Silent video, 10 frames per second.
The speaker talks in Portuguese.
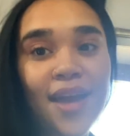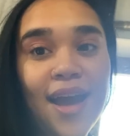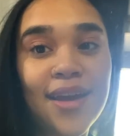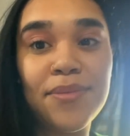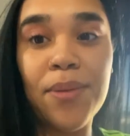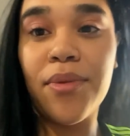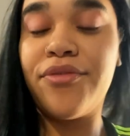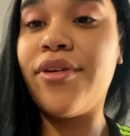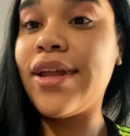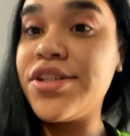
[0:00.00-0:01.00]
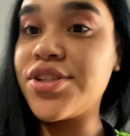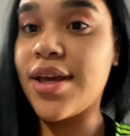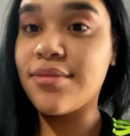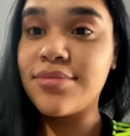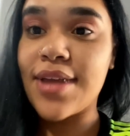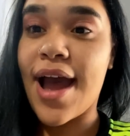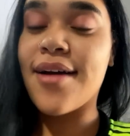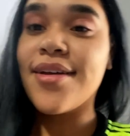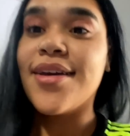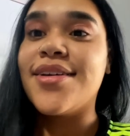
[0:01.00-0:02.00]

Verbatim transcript: Aí minha mãe foi lá esquentar.